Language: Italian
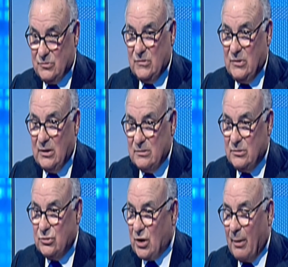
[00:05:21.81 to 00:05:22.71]

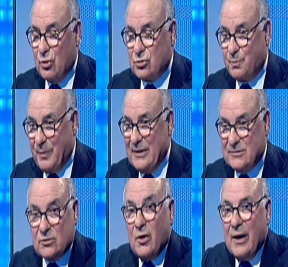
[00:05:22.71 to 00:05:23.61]
diciamo
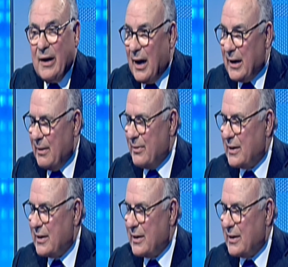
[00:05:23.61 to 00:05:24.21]
spesso e anche